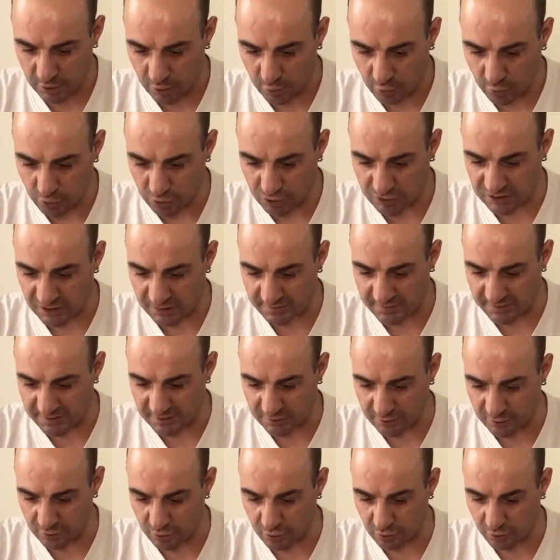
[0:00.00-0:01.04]
Os
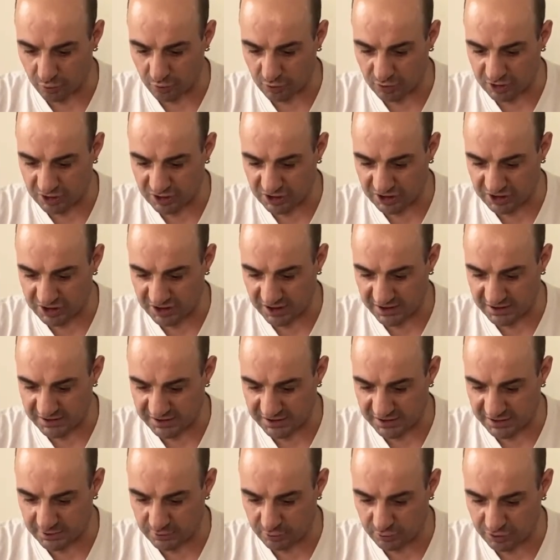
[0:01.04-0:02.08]
trabalhadores
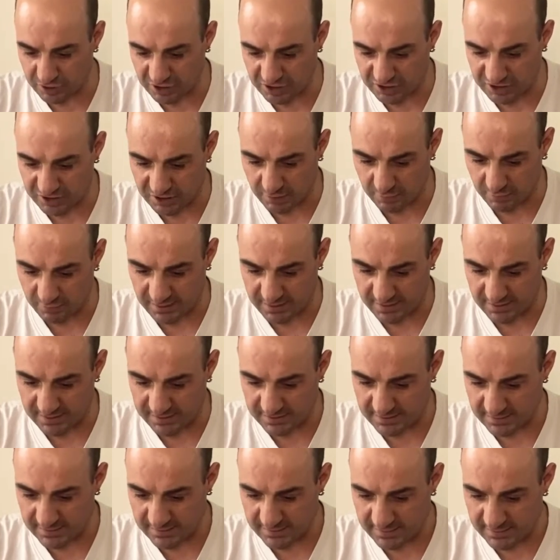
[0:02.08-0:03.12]
estrangeiros estão a
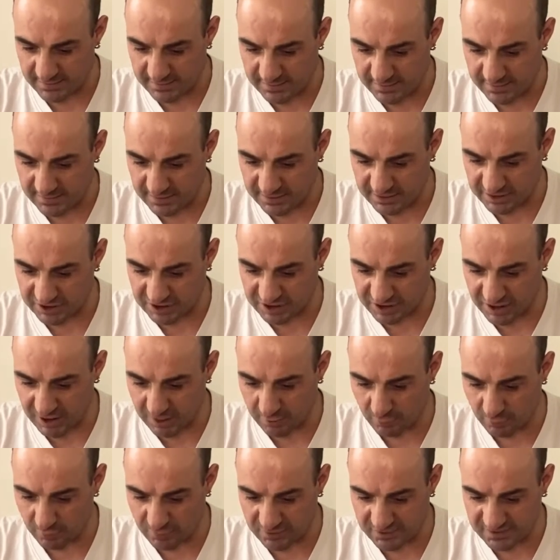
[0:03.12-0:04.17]

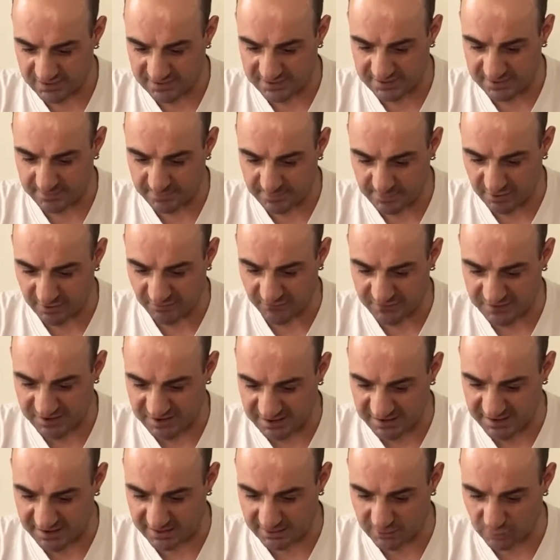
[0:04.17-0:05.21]
estão se
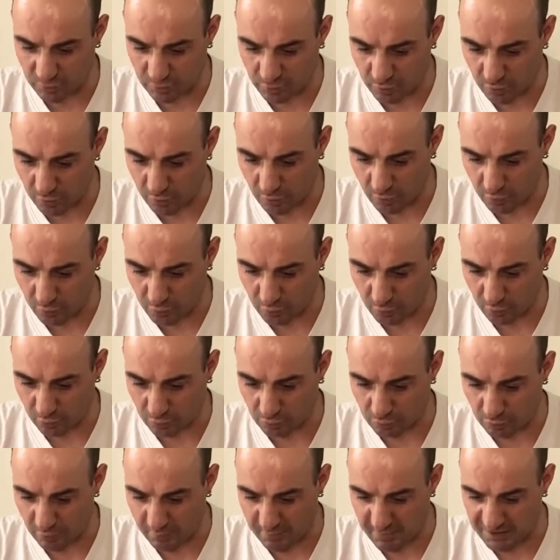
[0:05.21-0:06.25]
beneficiando com um
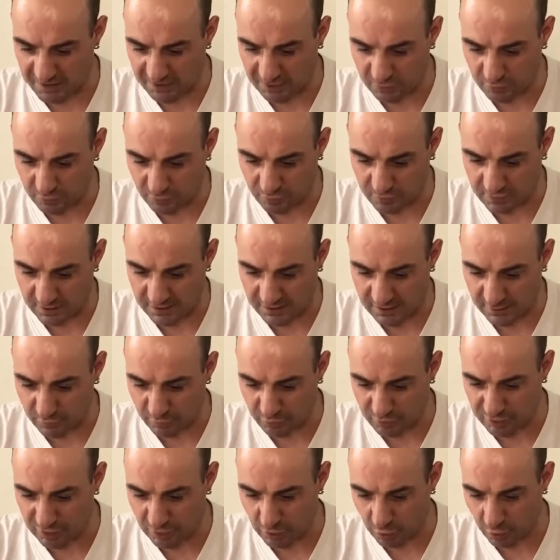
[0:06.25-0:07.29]
regulamento da
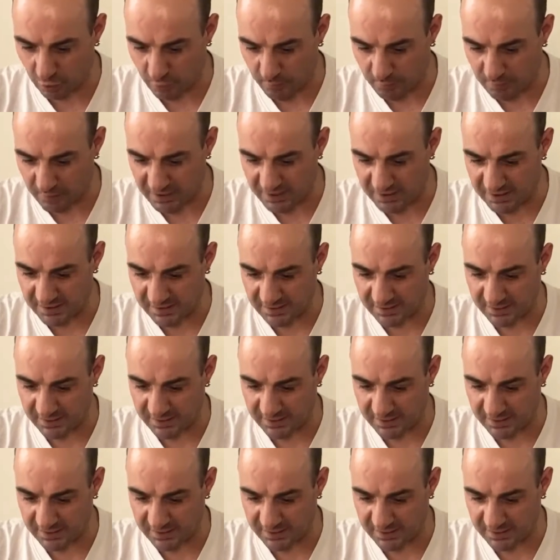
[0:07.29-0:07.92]
União Europeia